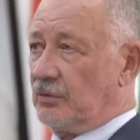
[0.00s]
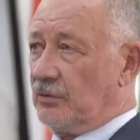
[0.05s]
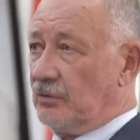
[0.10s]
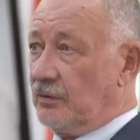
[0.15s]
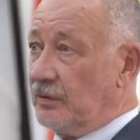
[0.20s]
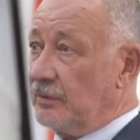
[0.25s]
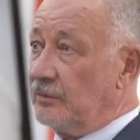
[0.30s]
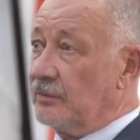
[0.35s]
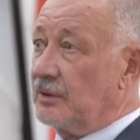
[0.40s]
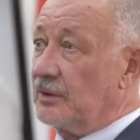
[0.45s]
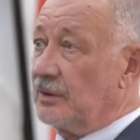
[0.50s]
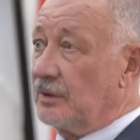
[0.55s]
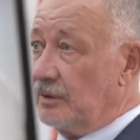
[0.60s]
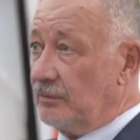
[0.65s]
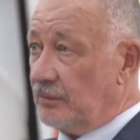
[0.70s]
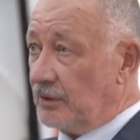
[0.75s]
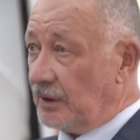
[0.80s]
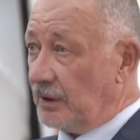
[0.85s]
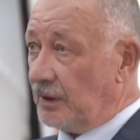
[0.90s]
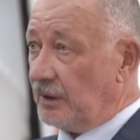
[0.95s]
условиям
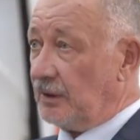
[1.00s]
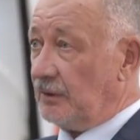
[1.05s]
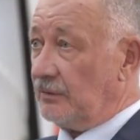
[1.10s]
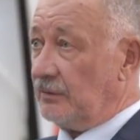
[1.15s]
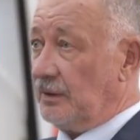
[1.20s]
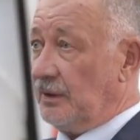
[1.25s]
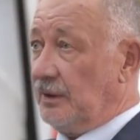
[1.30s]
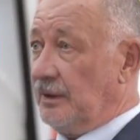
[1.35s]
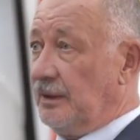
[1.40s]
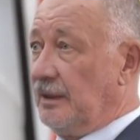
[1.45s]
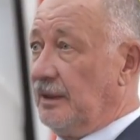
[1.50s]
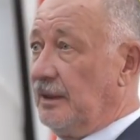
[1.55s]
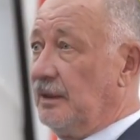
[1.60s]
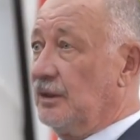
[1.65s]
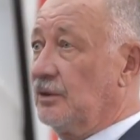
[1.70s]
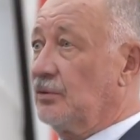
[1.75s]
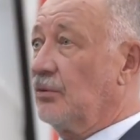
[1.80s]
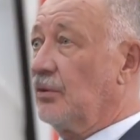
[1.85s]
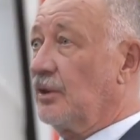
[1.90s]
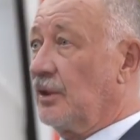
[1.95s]
Эмиратов и
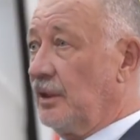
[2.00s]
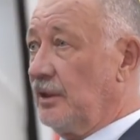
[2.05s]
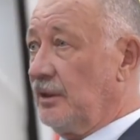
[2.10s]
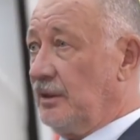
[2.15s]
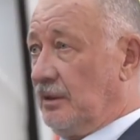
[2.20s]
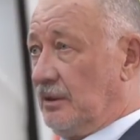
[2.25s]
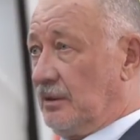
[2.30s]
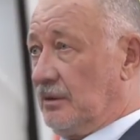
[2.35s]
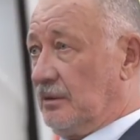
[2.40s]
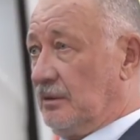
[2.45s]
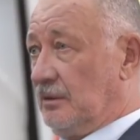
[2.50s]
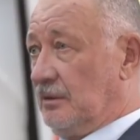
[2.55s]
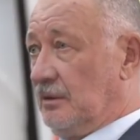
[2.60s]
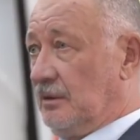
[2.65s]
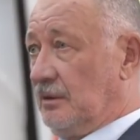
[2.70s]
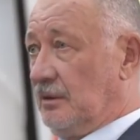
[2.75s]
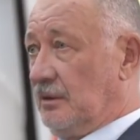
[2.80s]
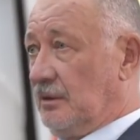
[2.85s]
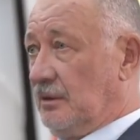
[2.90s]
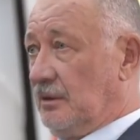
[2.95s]
не только их.
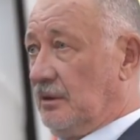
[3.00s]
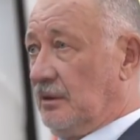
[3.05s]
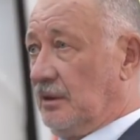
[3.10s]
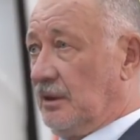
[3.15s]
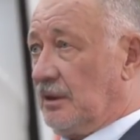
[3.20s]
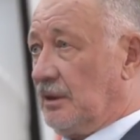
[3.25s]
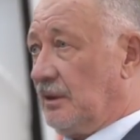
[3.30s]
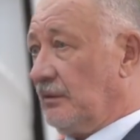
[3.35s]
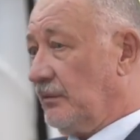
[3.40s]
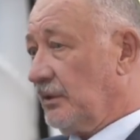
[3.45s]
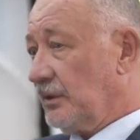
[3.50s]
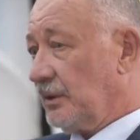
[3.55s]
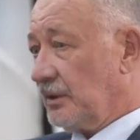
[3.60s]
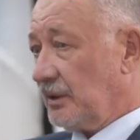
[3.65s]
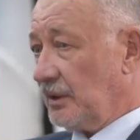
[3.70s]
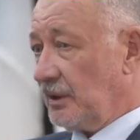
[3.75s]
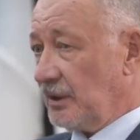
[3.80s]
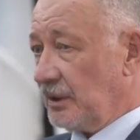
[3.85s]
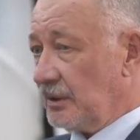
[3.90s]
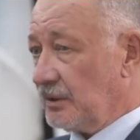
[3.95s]
Это вот
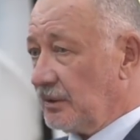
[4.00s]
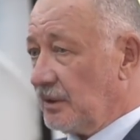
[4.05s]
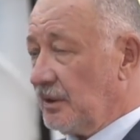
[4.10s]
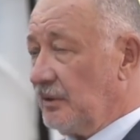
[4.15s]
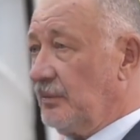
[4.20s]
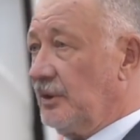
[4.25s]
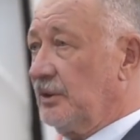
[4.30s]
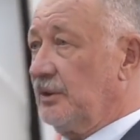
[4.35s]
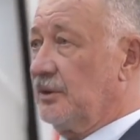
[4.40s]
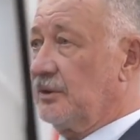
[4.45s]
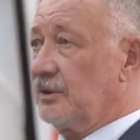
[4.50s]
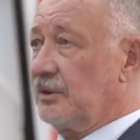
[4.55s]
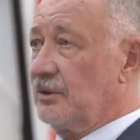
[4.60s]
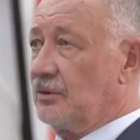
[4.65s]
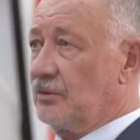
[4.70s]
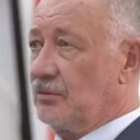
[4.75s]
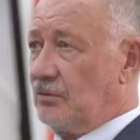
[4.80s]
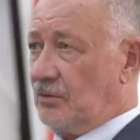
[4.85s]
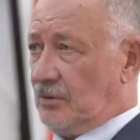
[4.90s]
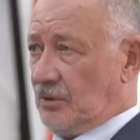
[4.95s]
это из климатической
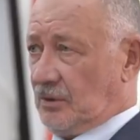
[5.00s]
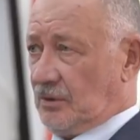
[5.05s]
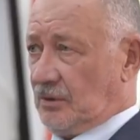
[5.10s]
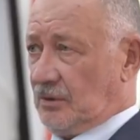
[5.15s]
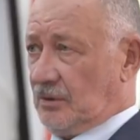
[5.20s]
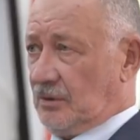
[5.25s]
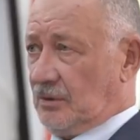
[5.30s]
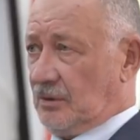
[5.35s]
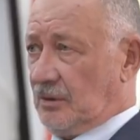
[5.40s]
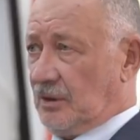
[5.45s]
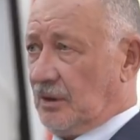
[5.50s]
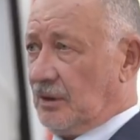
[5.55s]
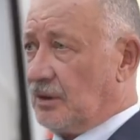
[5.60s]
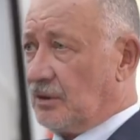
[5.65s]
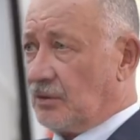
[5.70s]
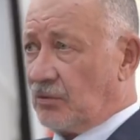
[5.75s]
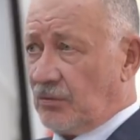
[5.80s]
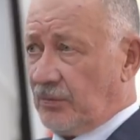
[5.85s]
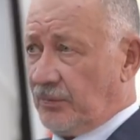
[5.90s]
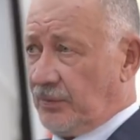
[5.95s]
зоны, это
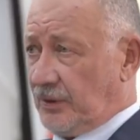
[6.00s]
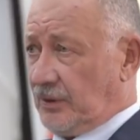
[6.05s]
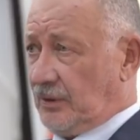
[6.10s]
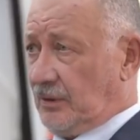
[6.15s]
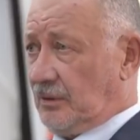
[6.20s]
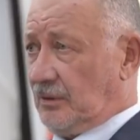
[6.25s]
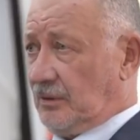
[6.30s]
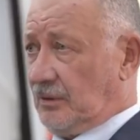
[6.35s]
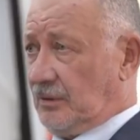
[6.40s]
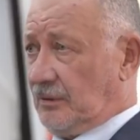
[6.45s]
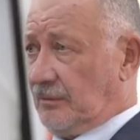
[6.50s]
тропики.